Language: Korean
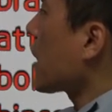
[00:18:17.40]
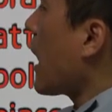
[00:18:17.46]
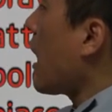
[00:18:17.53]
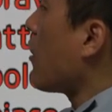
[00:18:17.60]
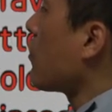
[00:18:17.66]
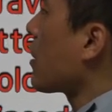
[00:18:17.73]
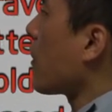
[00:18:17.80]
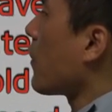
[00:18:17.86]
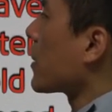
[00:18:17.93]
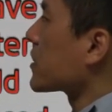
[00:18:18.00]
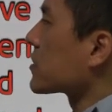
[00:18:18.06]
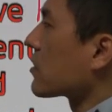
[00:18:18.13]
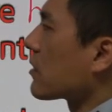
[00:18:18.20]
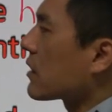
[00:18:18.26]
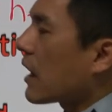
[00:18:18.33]
cow가
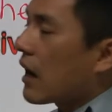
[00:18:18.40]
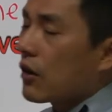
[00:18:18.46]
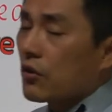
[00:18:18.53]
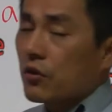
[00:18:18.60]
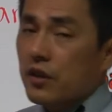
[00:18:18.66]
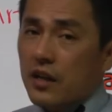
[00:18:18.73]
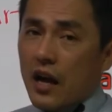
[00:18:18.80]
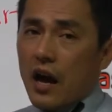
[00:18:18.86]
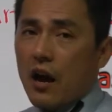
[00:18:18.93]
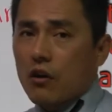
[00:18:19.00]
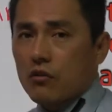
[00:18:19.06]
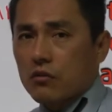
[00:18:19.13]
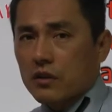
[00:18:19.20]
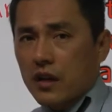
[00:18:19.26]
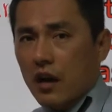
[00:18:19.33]
왔어. cow,
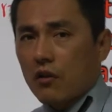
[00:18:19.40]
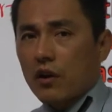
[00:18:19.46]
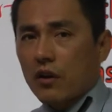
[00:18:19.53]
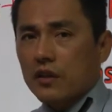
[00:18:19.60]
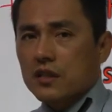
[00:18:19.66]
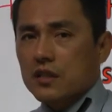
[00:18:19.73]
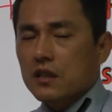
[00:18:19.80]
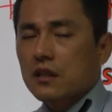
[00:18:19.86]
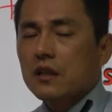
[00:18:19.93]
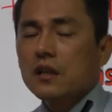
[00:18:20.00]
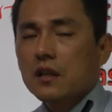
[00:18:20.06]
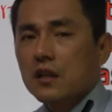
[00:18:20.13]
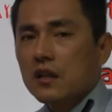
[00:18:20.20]
cow, cow가 왔지.